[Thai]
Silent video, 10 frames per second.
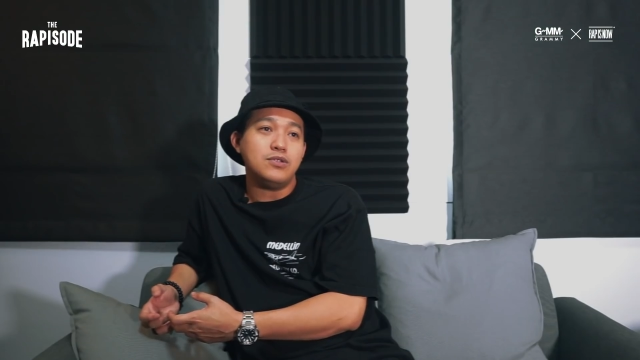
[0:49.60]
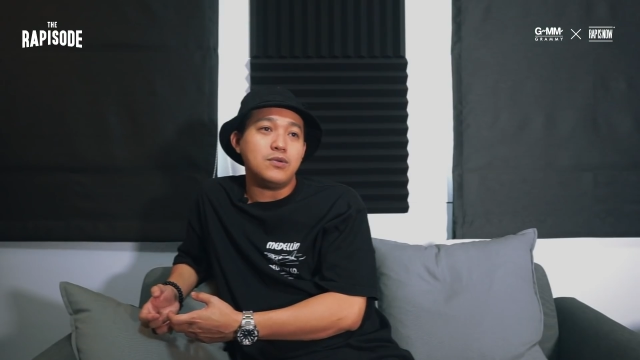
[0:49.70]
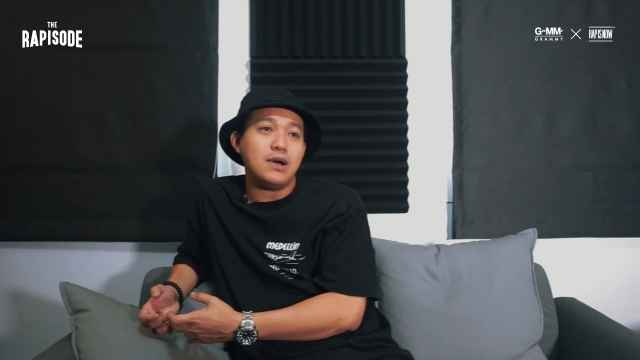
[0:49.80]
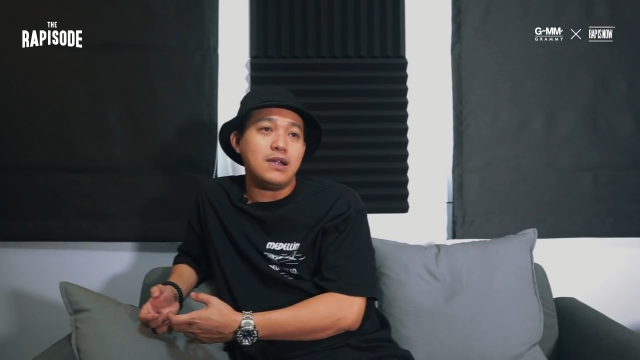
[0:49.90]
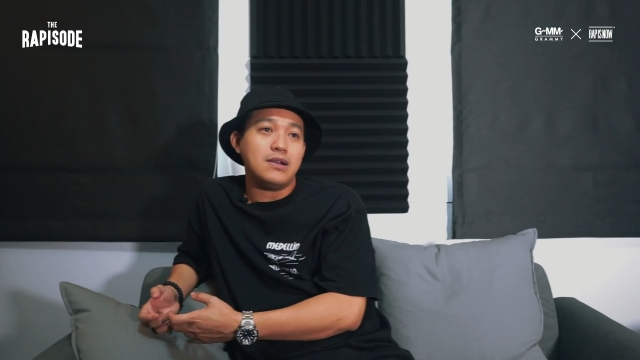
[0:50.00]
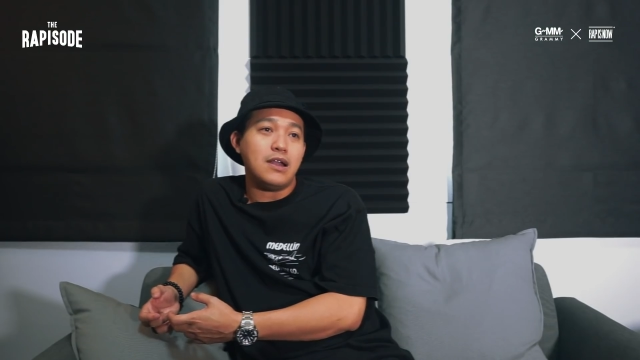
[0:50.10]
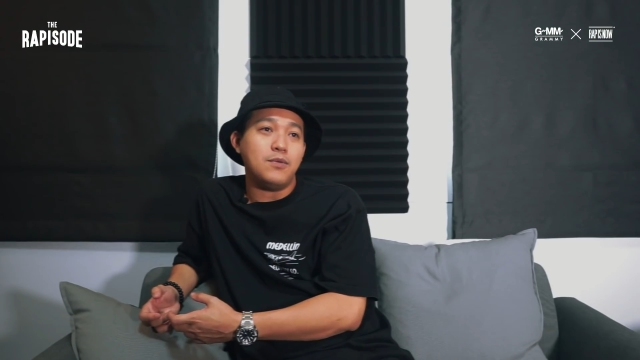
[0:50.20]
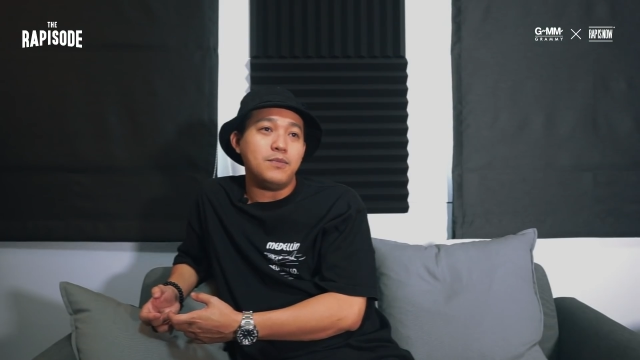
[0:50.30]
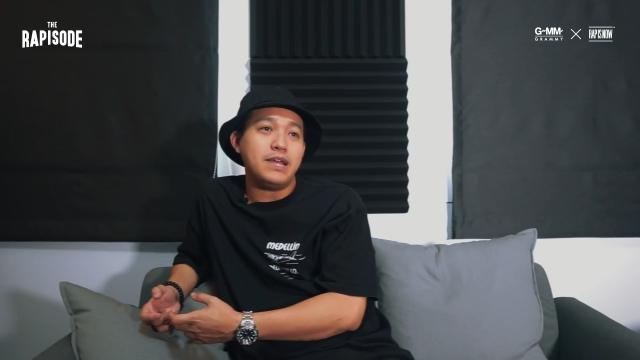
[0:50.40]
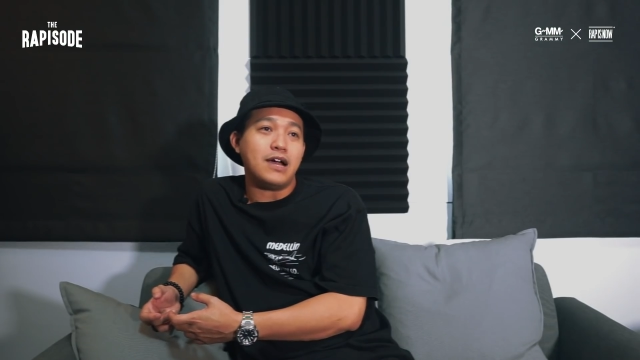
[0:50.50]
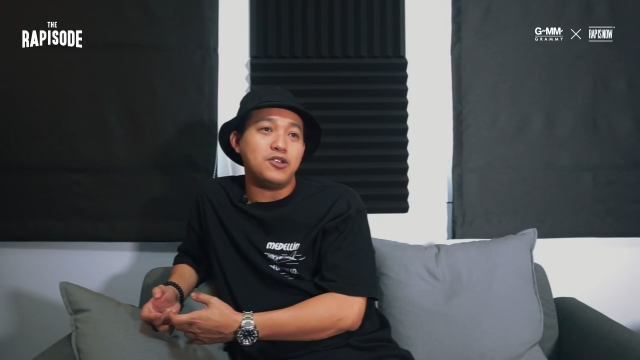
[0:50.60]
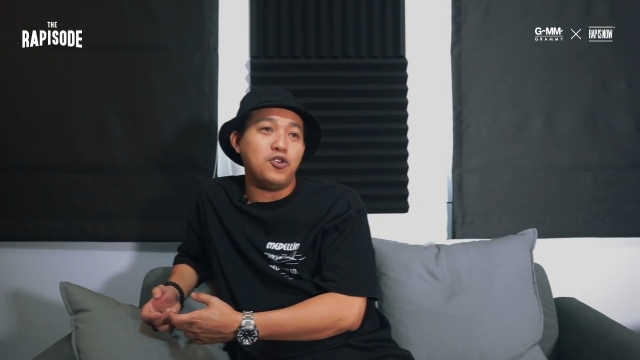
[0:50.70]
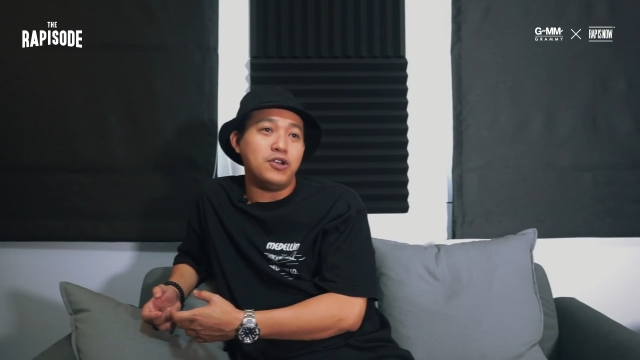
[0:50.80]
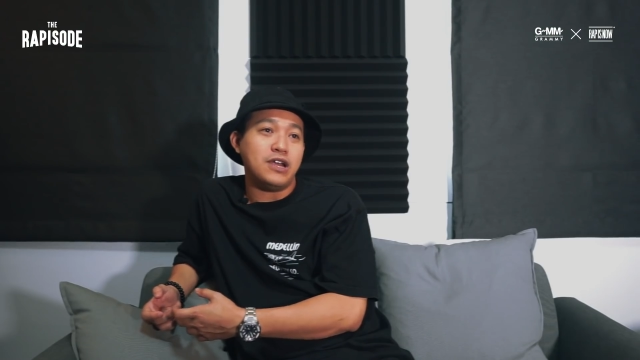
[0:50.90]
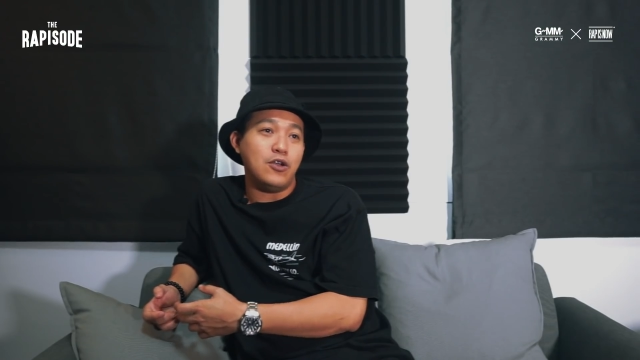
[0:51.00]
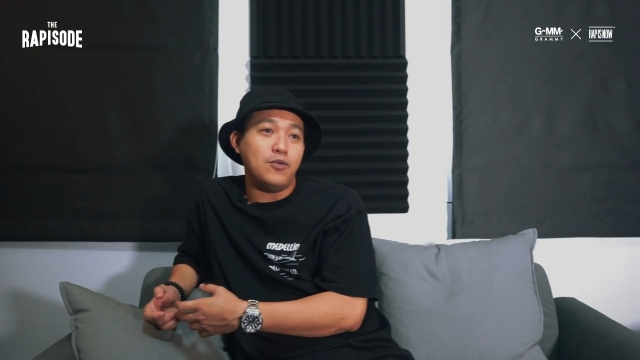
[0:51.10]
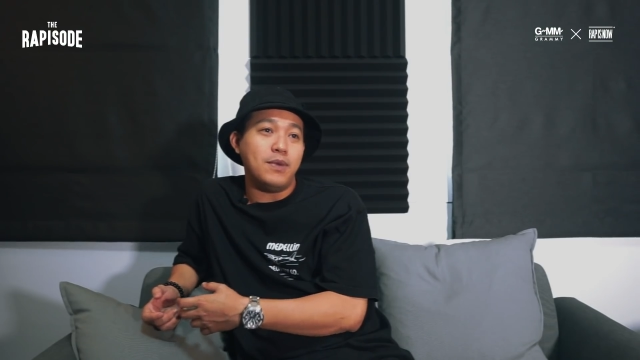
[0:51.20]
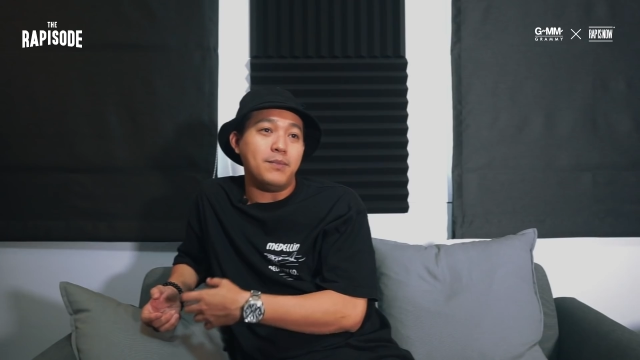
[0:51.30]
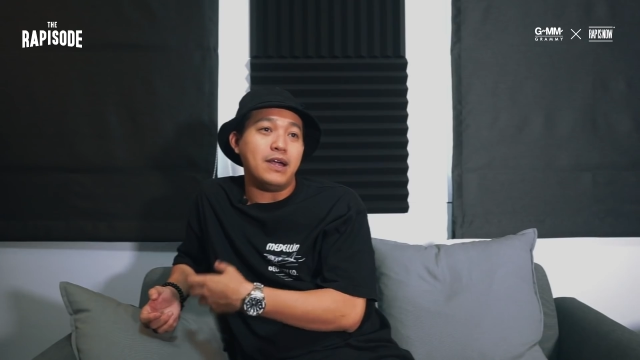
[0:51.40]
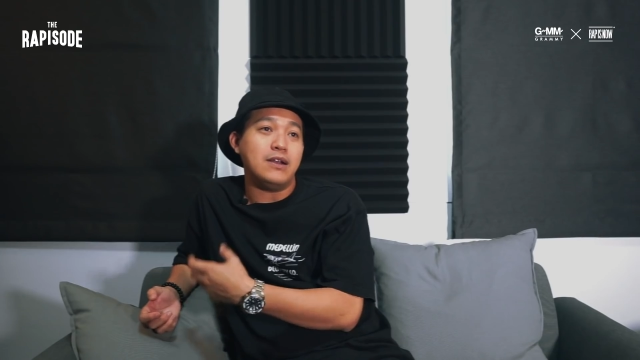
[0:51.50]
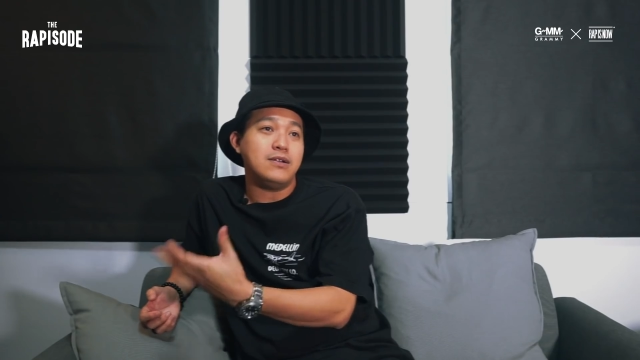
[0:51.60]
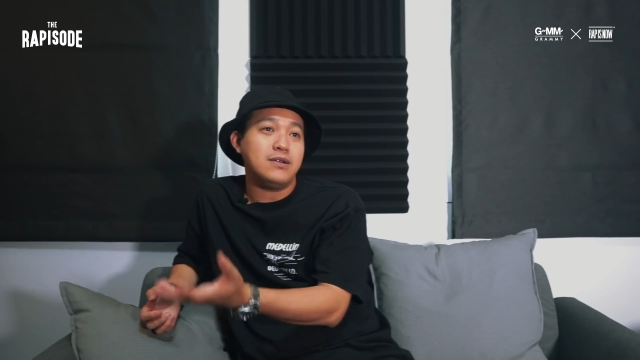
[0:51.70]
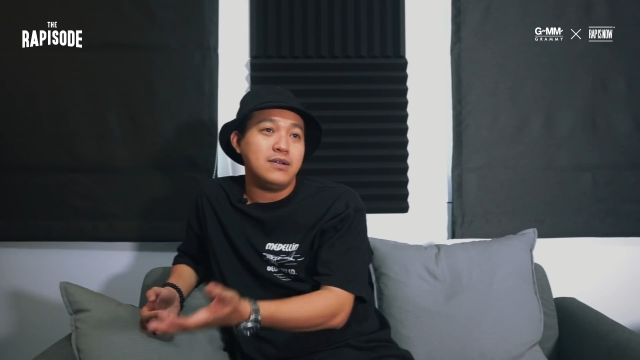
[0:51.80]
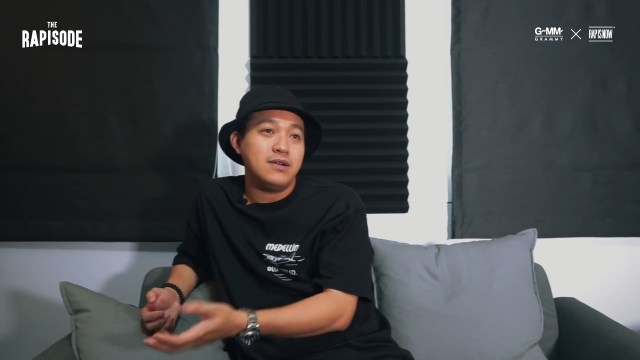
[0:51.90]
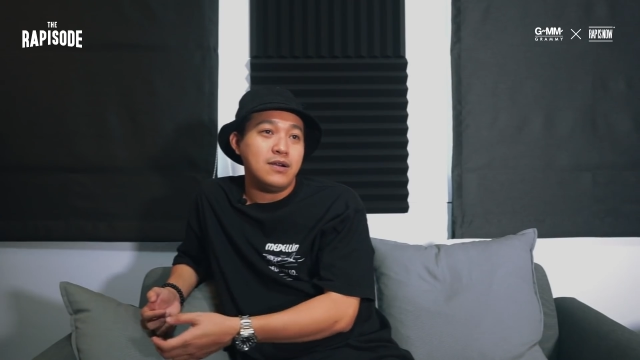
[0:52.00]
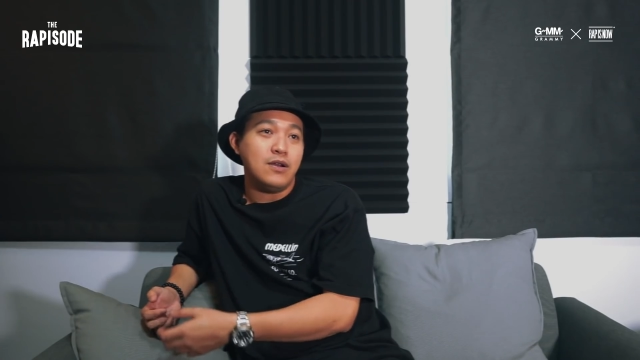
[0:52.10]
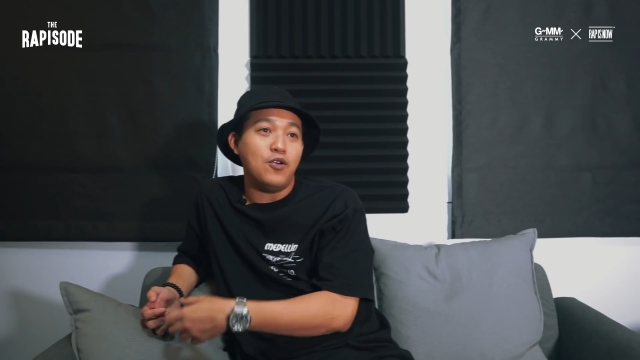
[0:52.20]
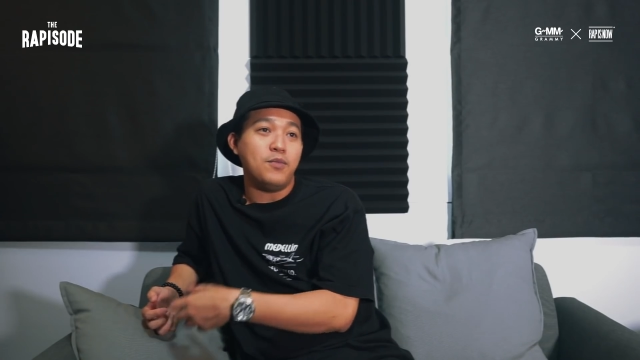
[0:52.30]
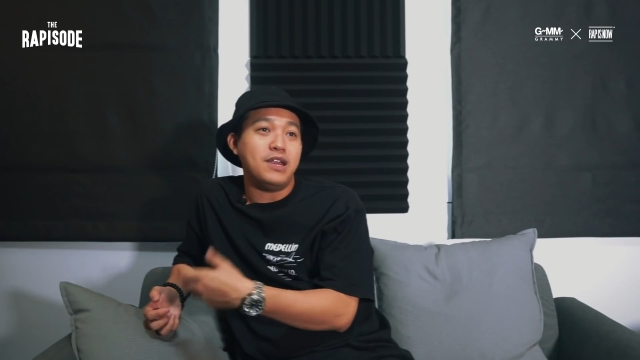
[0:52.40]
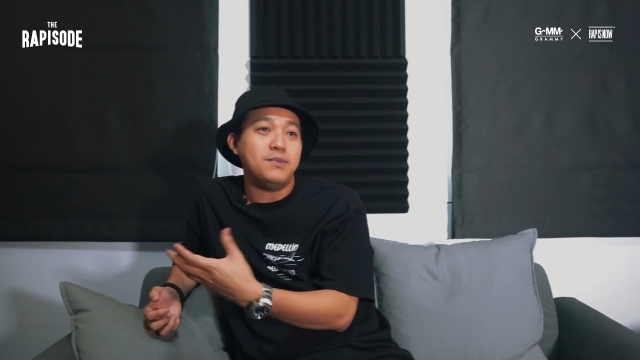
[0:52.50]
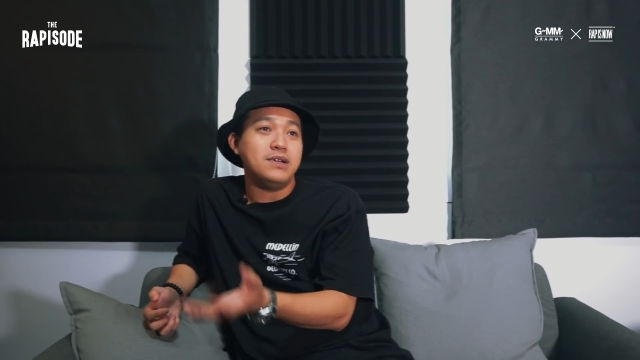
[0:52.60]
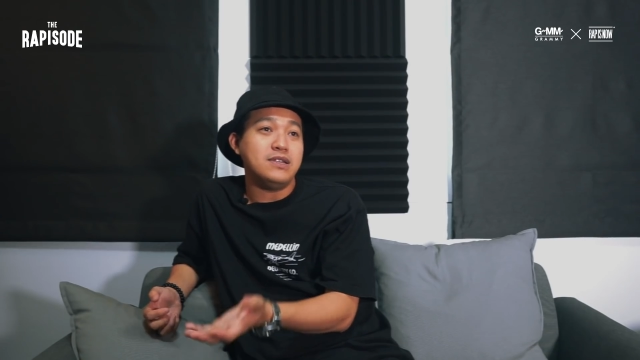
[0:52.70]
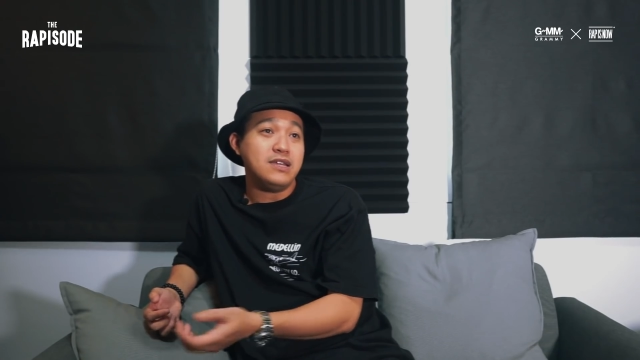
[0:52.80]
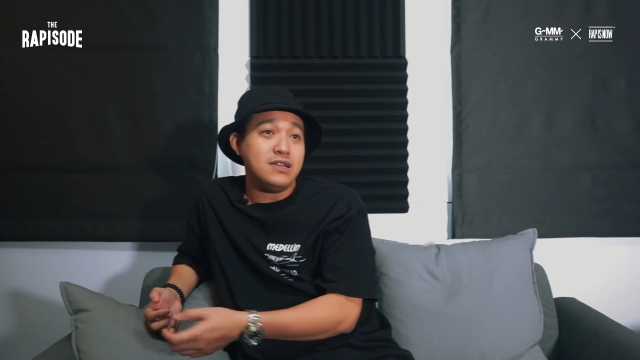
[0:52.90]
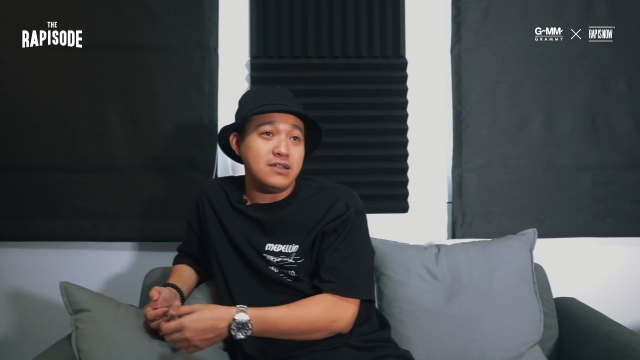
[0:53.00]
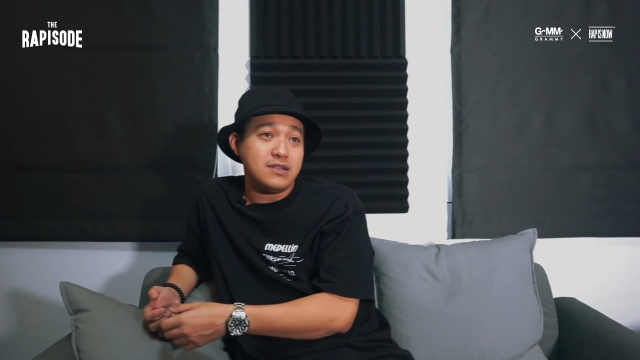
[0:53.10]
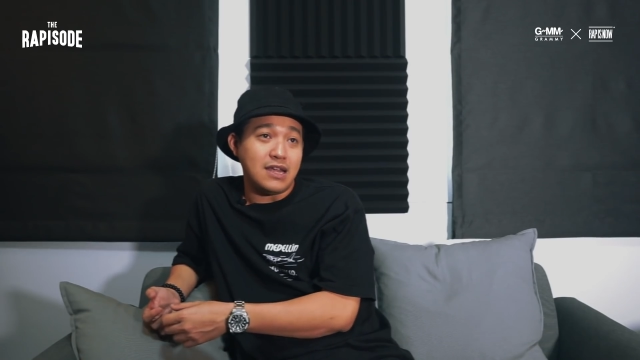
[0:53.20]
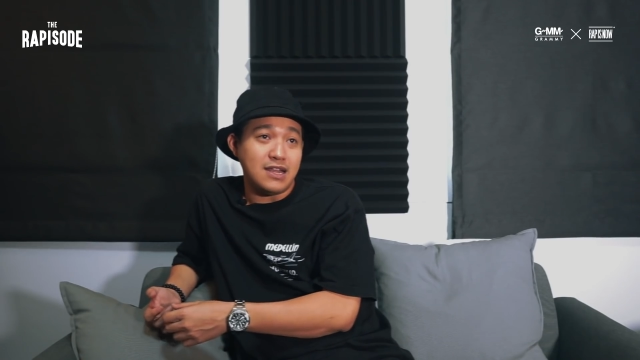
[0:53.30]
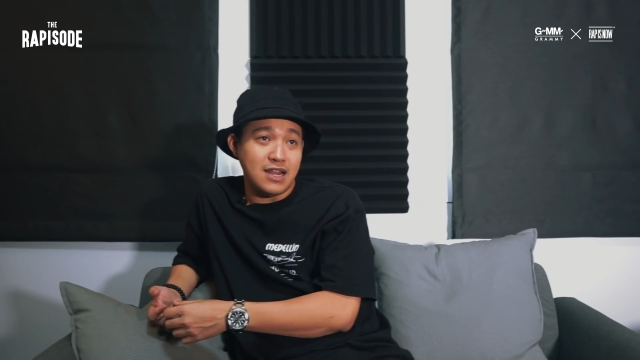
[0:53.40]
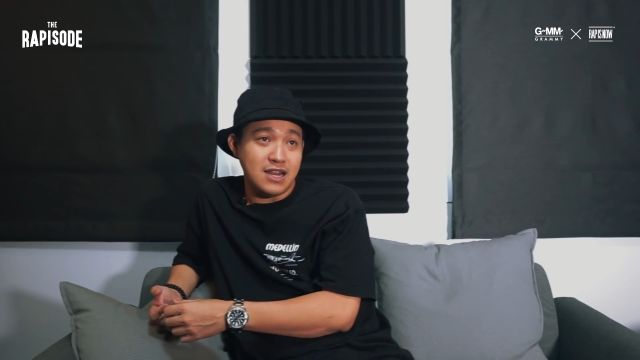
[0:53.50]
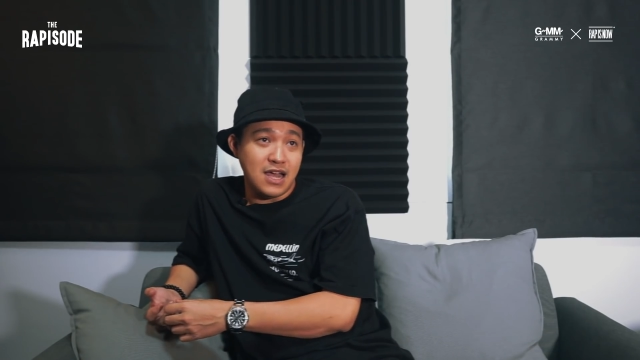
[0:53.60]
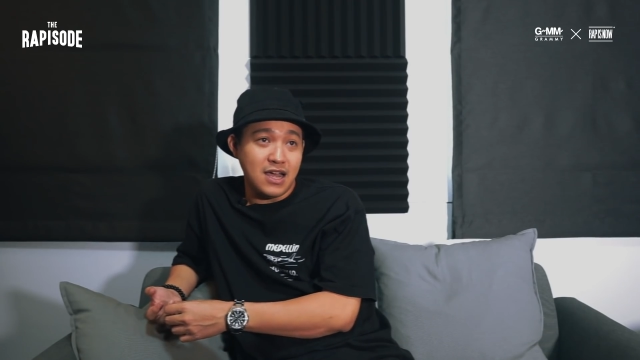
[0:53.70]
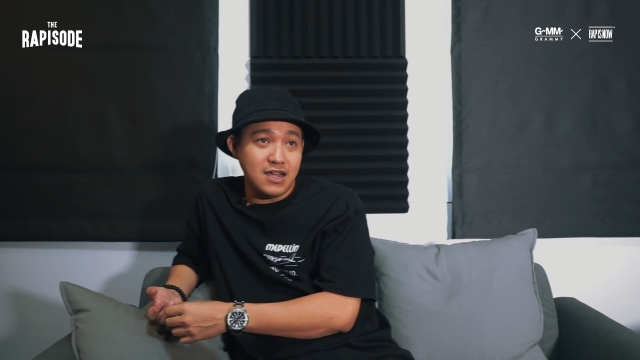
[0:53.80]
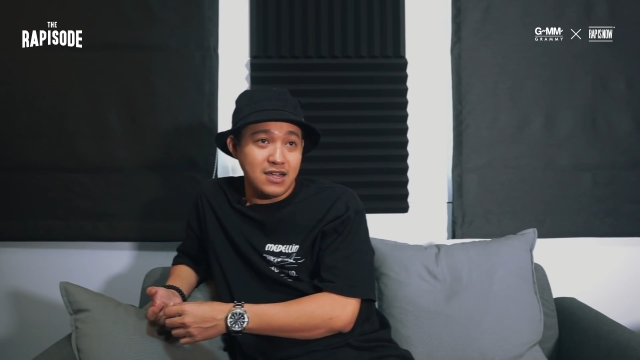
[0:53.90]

รู้สึกว่าเราไม่อยากโยนอารมณ์แบบนั้นลงไปในพื้นที่สาธารณะ